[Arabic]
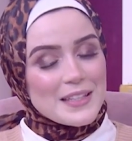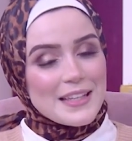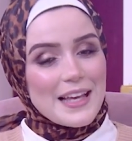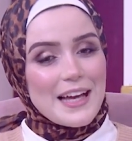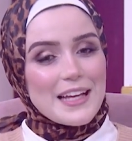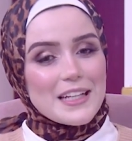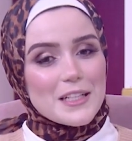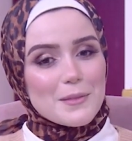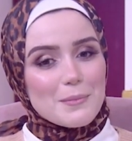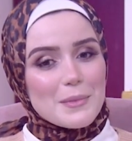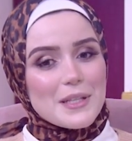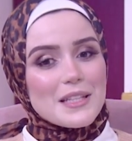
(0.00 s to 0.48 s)

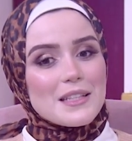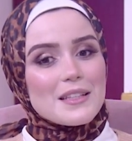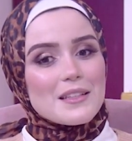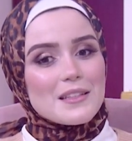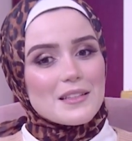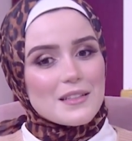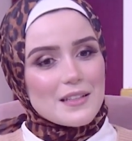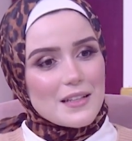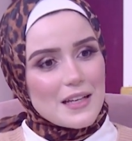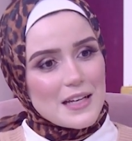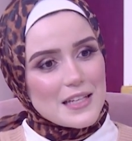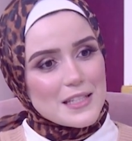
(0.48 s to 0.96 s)
يعني
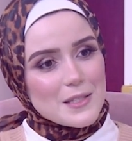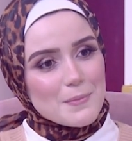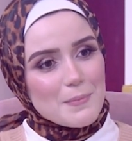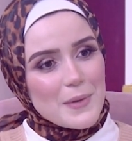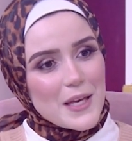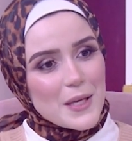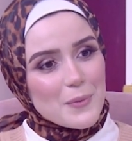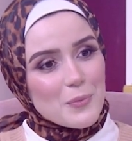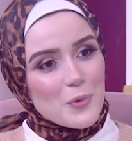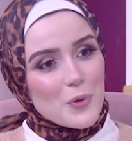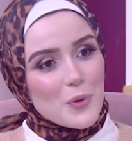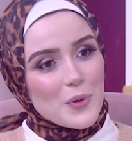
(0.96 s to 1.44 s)
من
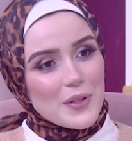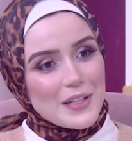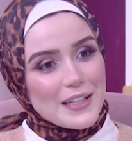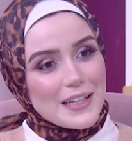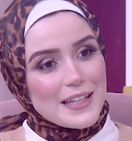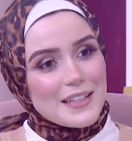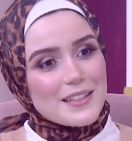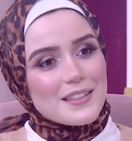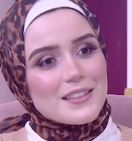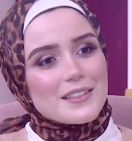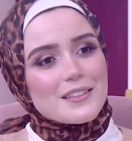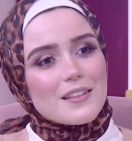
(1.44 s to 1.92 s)
اسبابه
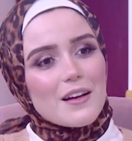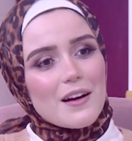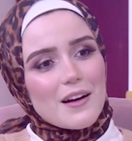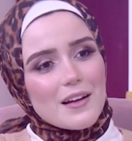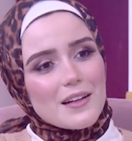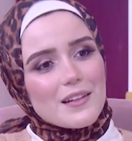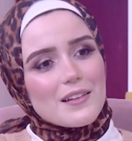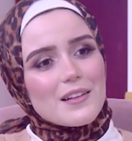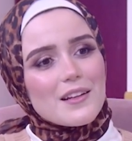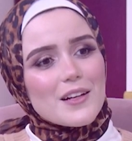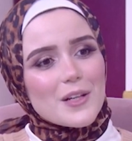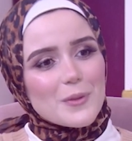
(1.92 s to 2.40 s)
ان احنا
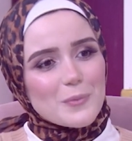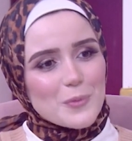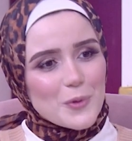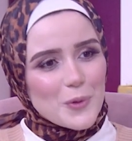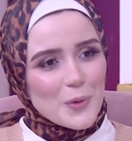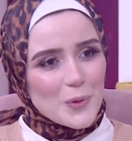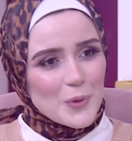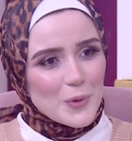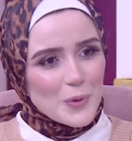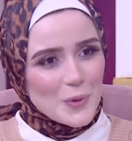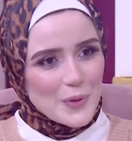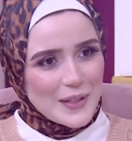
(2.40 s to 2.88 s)
نتخلق
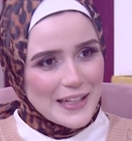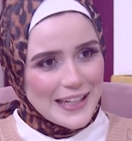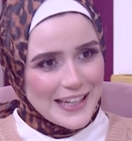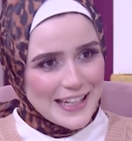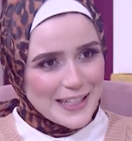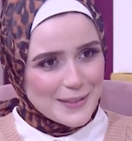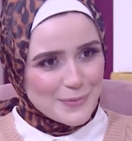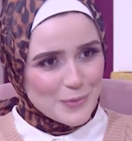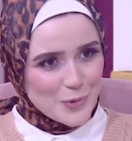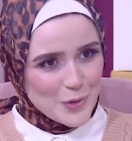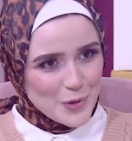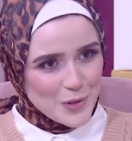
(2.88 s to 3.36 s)
بخلق
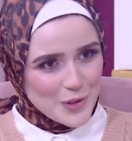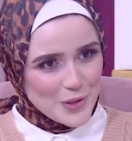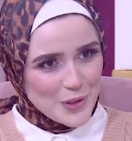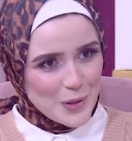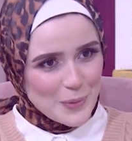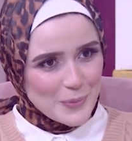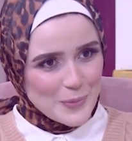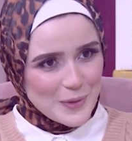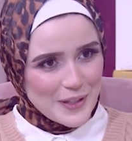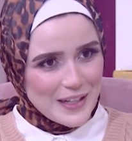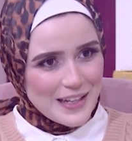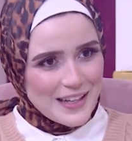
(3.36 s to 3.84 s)
الحلم بالزبط.
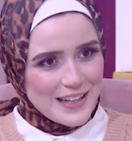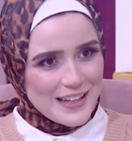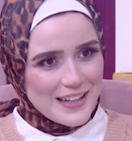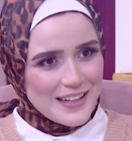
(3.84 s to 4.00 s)
والصبر والامور